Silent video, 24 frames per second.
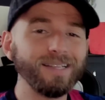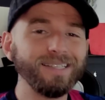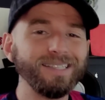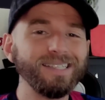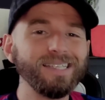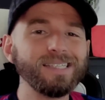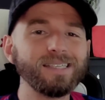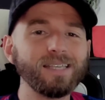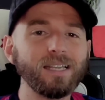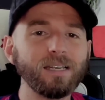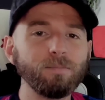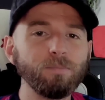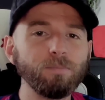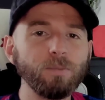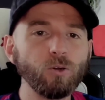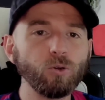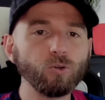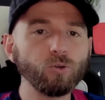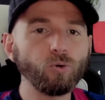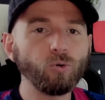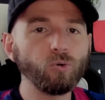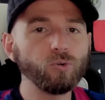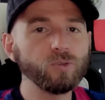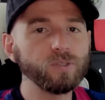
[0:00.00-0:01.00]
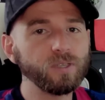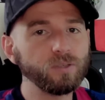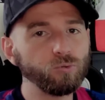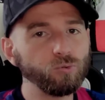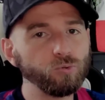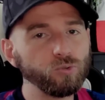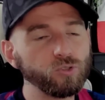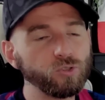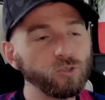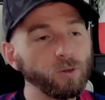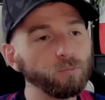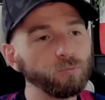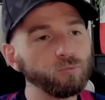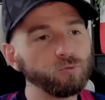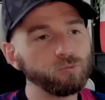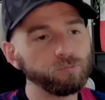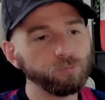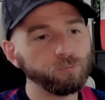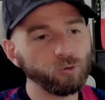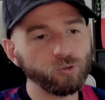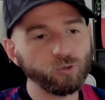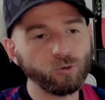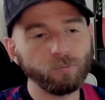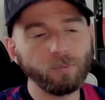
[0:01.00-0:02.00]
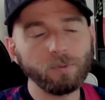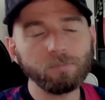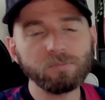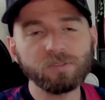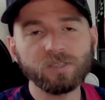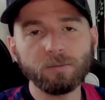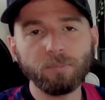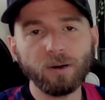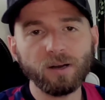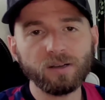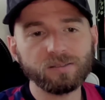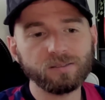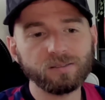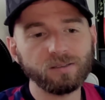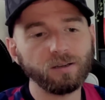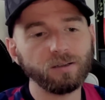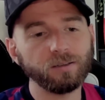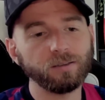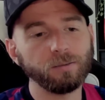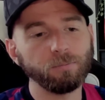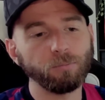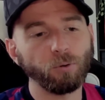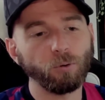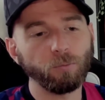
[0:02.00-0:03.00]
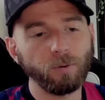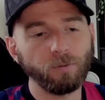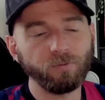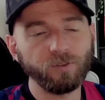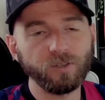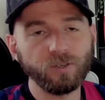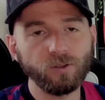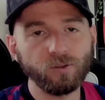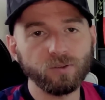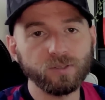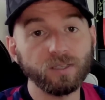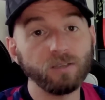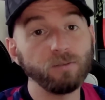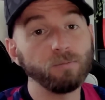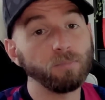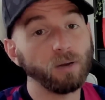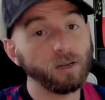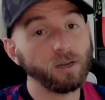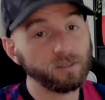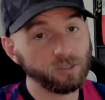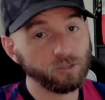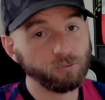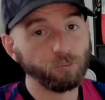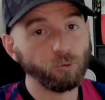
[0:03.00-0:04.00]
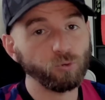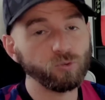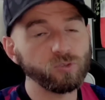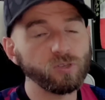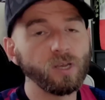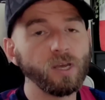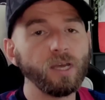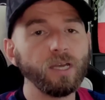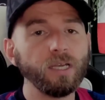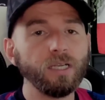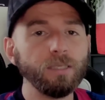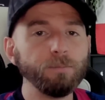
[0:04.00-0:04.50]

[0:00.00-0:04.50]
17 millions d'euros, c'est une somme, je pense que même si le Barça a des problèmes financiers, une Barça, je pense,